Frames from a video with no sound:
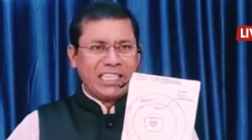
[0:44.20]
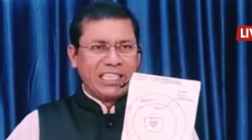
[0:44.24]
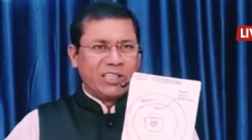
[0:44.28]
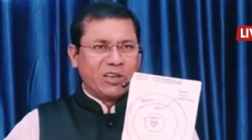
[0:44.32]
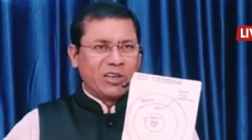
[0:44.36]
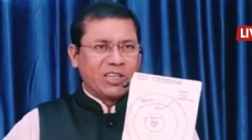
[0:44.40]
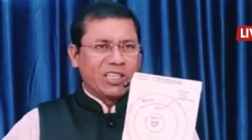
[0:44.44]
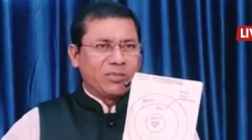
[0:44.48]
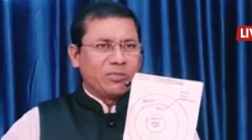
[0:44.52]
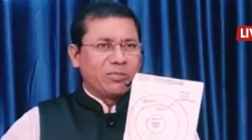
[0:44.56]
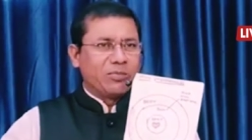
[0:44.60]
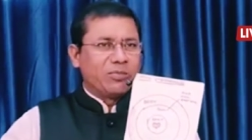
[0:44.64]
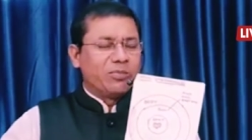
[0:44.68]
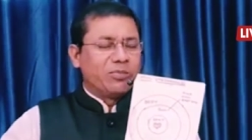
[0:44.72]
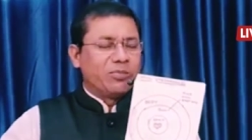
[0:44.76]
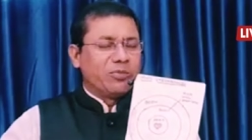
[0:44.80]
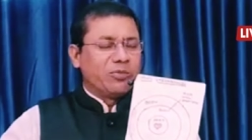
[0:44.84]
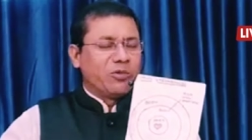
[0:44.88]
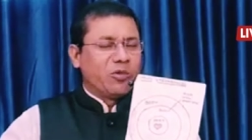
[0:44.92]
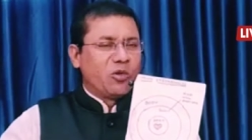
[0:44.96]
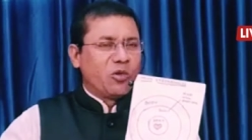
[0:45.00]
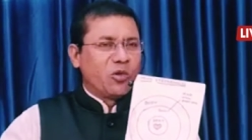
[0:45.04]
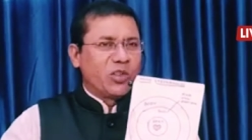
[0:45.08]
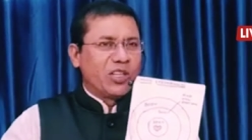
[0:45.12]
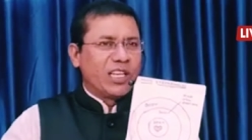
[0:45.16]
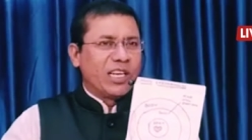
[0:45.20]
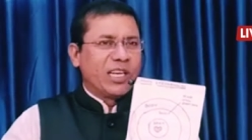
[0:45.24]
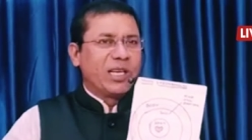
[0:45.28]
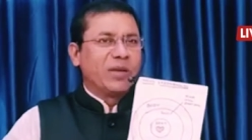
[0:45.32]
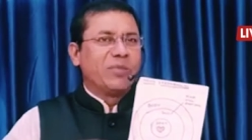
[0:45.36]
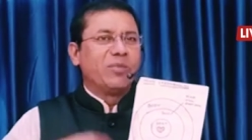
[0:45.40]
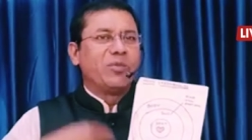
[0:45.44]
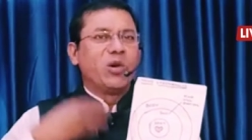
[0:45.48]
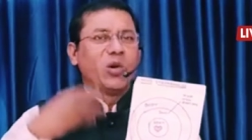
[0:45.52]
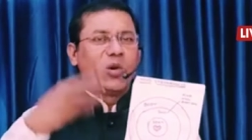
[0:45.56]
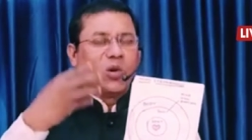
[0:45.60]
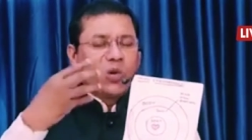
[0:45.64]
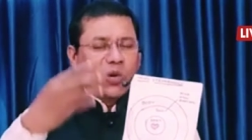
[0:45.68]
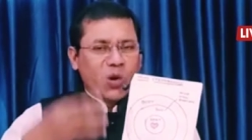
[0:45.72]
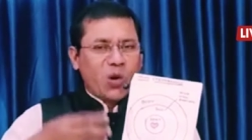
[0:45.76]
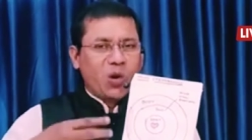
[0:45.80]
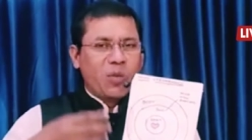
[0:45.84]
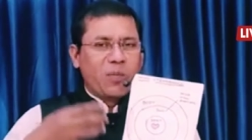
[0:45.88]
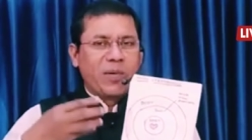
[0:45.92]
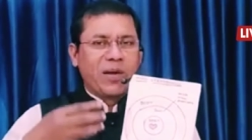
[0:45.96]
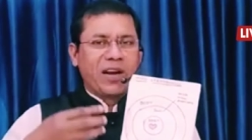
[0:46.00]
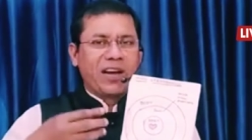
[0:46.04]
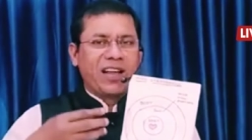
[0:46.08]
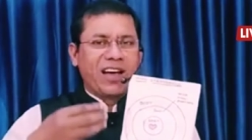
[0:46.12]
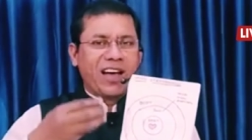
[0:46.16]
ఈ యొక్క హృదయము
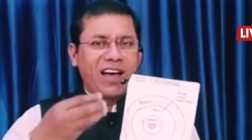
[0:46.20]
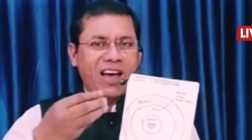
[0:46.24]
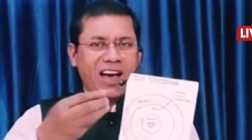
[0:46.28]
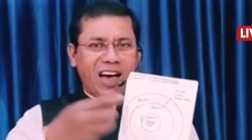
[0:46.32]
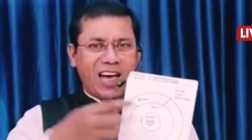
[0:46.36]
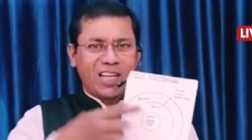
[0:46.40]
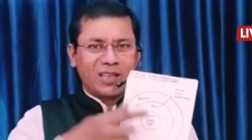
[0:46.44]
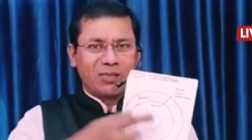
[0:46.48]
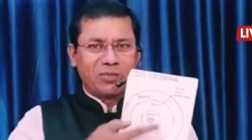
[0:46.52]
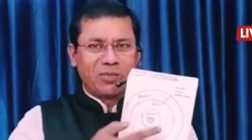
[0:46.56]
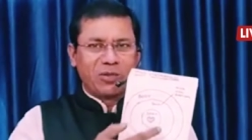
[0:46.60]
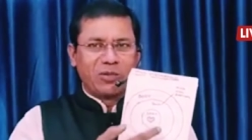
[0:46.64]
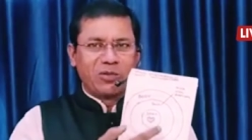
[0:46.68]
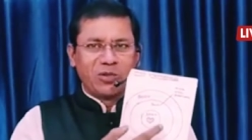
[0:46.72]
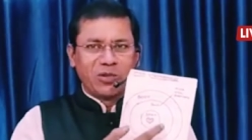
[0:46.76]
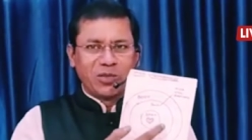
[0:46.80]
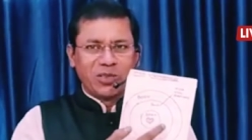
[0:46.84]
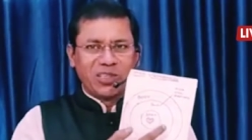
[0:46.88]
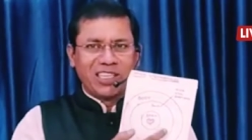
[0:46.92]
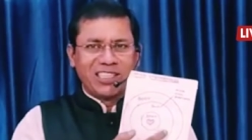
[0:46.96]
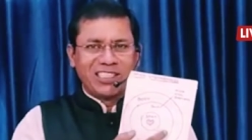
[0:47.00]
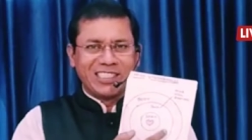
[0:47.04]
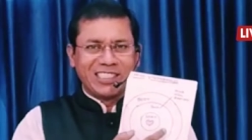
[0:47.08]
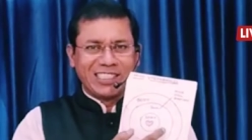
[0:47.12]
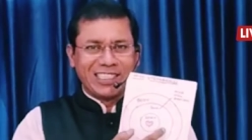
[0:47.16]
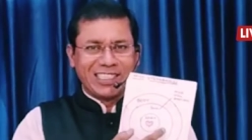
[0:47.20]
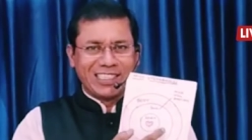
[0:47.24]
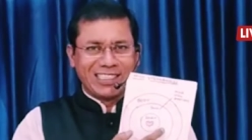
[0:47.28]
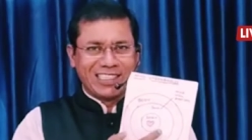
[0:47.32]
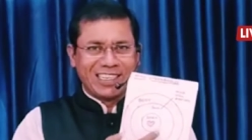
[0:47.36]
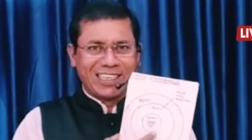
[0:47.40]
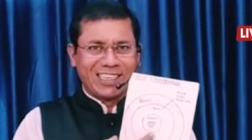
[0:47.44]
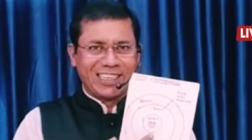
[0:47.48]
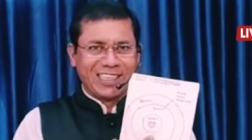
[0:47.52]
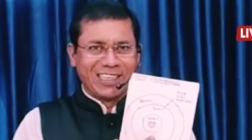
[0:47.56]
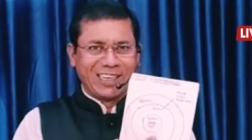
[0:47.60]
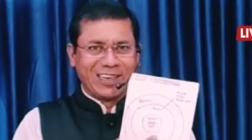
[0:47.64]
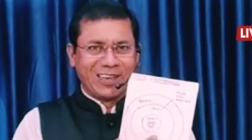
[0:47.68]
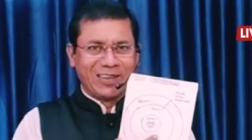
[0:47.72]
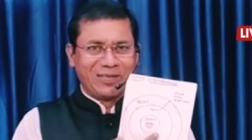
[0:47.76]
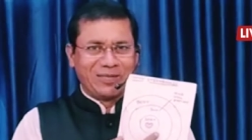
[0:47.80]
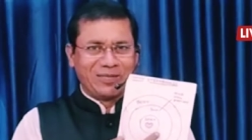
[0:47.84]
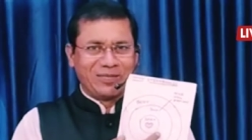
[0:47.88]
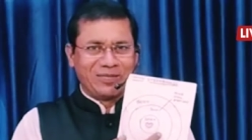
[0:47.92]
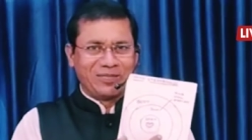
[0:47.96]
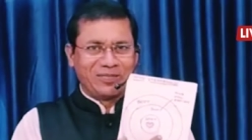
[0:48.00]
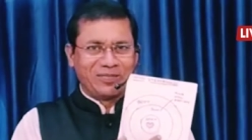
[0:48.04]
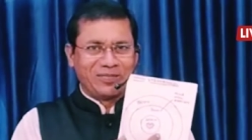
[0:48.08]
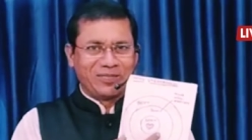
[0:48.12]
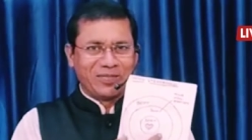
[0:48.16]
లోపల ఆత్మ ఉంటుంది ఆ చిన్న సర్కిల్
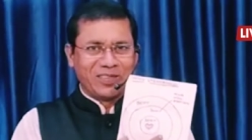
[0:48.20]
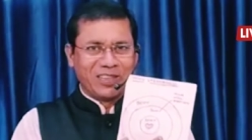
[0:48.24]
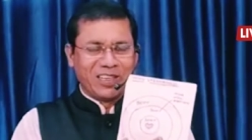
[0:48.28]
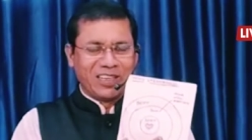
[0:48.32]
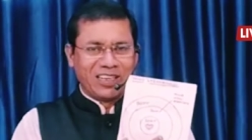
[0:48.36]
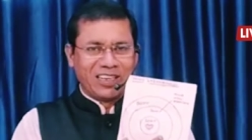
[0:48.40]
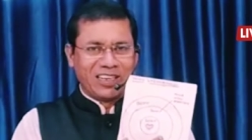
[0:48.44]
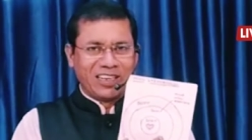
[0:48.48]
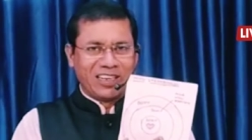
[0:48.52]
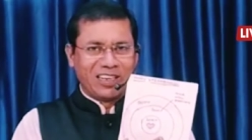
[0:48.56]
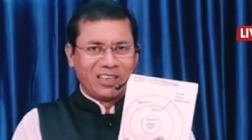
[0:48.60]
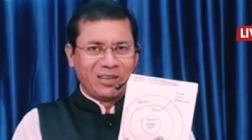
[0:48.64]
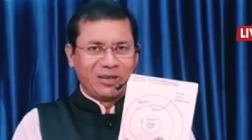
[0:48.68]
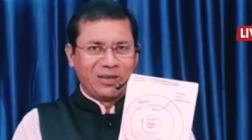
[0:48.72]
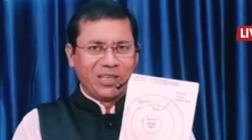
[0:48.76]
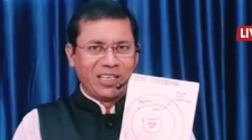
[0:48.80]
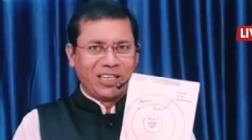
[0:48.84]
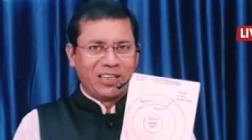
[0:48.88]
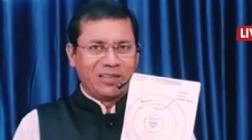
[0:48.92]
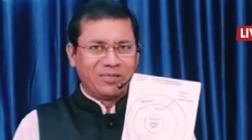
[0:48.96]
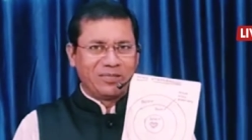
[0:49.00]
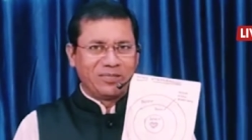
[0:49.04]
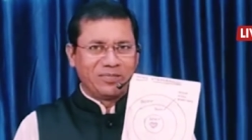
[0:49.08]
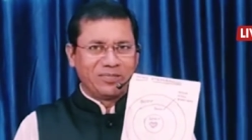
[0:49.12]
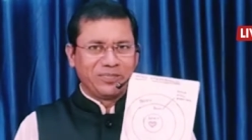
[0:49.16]
హలలోయ